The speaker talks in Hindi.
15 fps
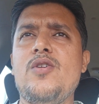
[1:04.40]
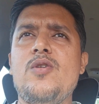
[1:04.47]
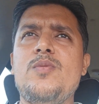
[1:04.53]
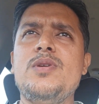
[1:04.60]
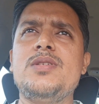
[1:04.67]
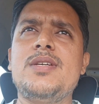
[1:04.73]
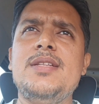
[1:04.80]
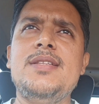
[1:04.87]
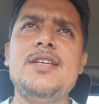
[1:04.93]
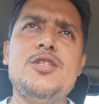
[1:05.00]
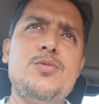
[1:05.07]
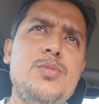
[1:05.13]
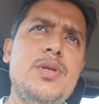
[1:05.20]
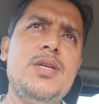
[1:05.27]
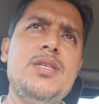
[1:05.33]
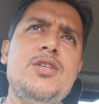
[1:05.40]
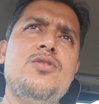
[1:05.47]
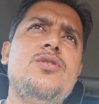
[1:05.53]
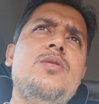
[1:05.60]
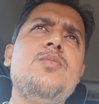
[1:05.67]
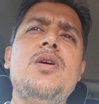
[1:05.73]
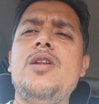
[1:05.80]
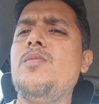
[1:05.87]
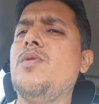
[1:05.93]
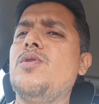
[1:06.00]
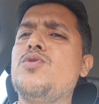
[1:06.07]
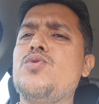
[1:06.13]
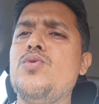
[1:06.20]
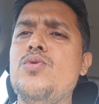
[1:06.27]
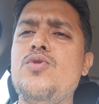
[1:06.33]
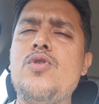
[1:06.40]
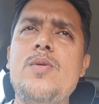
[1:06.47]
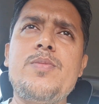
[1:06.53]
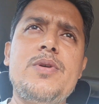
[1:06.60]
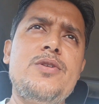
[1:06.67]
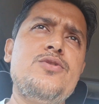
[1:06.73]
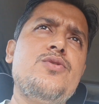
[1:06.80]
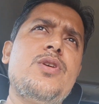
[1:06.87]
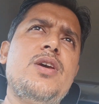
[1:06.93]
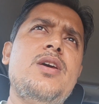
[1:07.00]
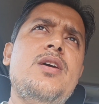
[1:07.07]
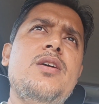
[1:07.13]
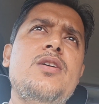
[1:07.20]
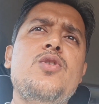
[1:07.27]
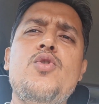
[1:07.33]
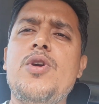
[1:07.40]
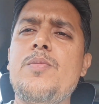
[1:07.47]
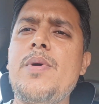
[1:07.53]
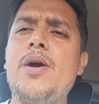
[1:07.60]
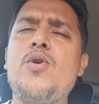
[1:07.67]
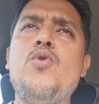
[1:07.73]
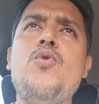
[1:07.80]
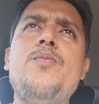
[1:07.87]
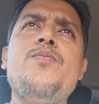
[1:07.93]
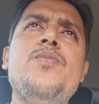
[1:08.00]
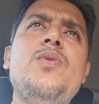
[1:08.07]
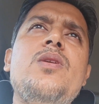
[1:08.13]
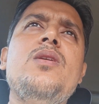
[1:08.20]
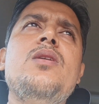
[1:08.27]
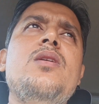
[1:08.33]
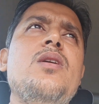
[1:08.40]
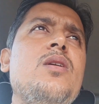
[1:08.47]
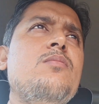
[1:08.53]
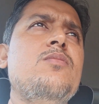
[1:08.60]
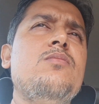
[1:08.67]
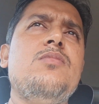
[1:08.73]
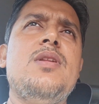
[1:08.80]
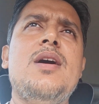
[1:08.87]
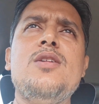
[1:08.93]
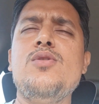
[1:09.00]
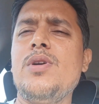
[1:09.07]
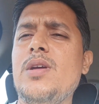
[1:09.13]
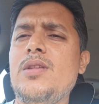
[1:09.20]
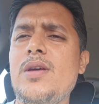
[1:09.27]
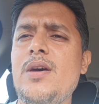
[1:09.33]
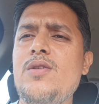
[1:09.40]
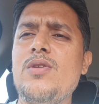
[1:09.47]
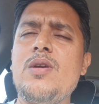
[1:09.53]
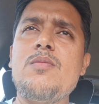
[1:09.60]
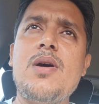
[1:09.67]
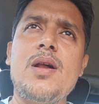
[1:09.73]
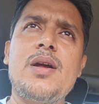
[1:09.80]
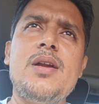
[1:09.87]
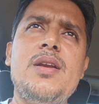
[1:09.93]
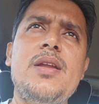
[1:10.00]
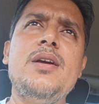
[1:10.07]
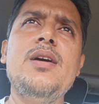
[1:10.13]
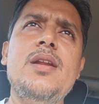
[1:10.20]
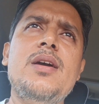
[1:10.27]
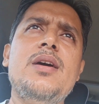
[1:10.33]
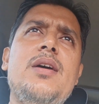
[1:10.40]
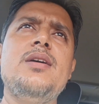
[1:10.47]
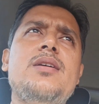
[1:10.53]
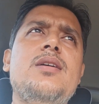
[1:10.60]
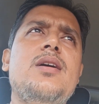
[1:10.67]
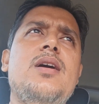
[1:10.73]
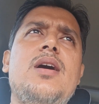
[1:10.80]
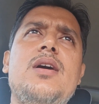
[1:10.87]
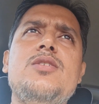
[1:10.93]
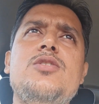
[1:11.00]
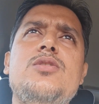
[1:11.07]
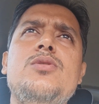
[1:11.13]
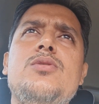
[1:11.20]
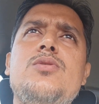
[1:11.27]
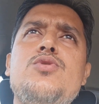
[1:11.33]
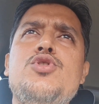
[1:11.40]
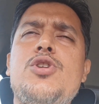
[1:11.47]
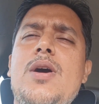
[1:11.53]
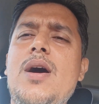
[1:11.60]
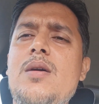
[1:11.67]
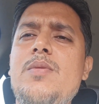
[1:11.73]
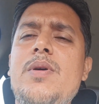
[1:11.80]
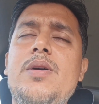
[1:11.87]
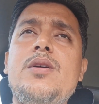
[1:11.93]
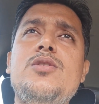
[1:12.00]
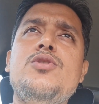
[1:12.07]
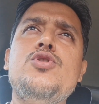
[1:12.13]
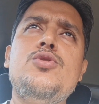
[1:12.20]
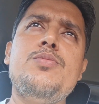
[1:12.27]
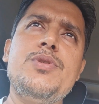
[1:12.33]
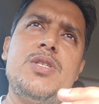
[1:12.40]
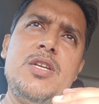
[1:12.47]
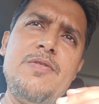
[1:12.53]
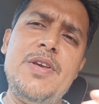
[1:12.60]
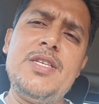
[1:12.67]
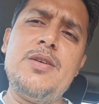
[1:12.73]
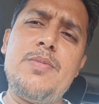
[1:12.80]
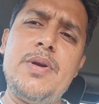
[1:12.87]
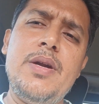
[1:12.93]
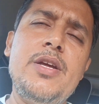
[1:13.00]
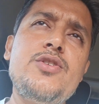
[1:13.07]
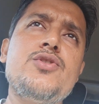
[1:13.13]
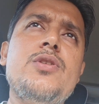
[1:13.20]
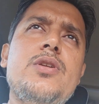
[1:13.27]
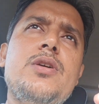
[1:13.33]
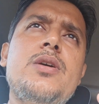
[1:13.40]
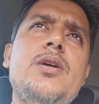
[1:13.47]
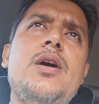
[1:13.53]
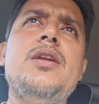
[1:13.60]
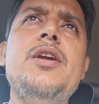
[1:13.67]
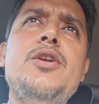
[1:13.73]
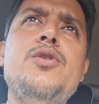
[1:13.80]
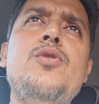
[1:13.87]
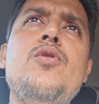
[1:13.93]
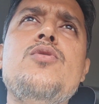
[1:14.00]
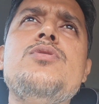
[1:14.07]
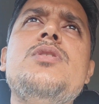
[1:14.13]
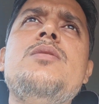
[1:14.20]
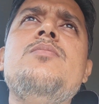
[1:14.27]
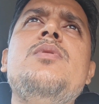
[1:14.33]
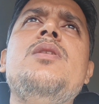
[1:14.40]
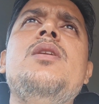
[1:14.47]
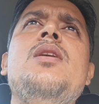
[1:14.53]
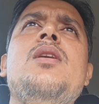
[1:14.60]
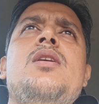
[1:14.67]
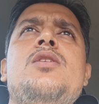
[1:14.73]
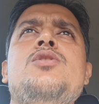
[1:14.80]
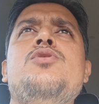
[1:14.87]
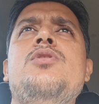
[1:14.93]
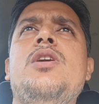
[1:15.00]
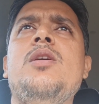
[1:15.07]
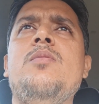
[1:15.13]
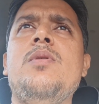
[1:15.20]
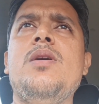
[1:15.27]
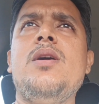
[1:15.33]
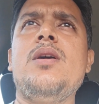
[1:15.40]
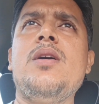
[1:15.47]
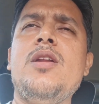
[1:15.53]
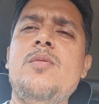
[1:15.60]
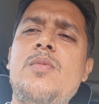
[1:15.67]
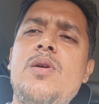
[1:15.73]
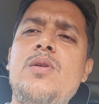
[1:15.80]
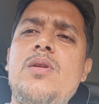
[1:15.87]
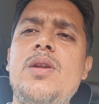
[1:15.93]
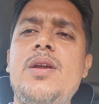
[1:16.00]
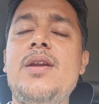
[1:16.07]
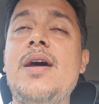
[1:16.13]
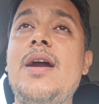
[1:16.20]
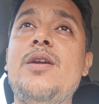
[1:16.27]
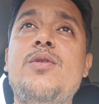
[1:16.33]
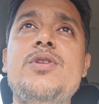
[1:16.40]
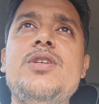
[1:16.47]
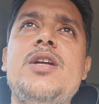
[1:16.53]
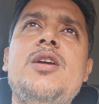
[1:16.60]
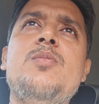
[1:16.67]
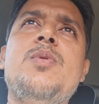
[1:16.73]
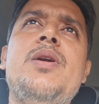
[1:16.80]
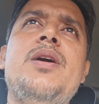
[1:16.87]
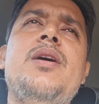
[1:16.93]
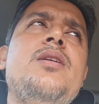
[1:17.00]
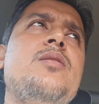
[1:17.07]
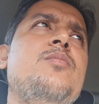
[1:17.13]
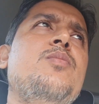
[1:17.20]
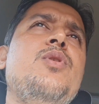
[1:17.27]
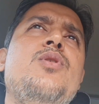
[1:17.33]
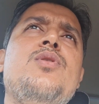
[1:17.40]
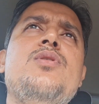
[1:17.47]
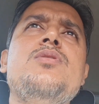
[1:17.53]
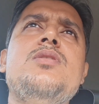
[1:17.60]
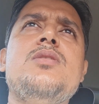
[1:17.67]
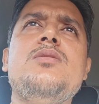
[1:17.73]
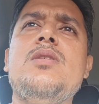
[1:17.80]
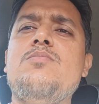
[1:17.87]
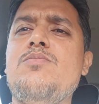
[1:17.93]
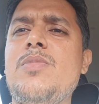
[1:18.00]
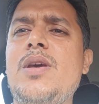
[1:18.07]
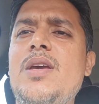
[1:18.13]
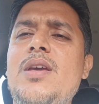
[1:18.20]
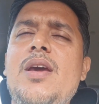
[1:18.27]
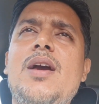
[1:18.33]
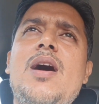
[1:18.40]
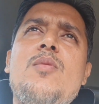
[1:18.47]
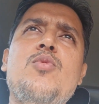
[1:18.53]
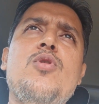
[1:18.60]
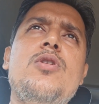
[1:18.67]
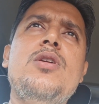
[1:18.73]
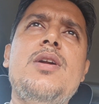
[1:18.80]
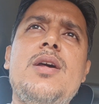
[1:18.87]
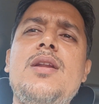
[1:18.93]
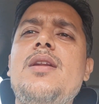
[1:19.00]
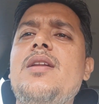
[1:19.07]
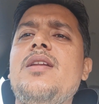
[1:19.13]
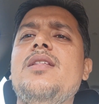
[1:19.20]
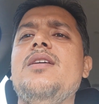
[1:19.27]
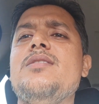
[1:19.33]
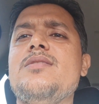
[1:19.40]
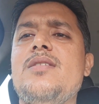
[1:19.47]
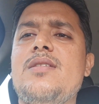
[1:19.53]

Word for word: नौ बज के दस मिनट और हम गरिमा को स्कूल ड्रॉप कर चुके हैं गोइंग बैक होम नहा धो के तैयार होकर मार्केट निकलना है आज कुछ काम है जो पिछले वीक से पेंडिंग चल रहा है आई नीड टू क्लोज दैम छुट्टी में गरिमा को लेना डैड को ही जाना पड़ेगा बिकॉज मैं ये काम को टलने नहीं दे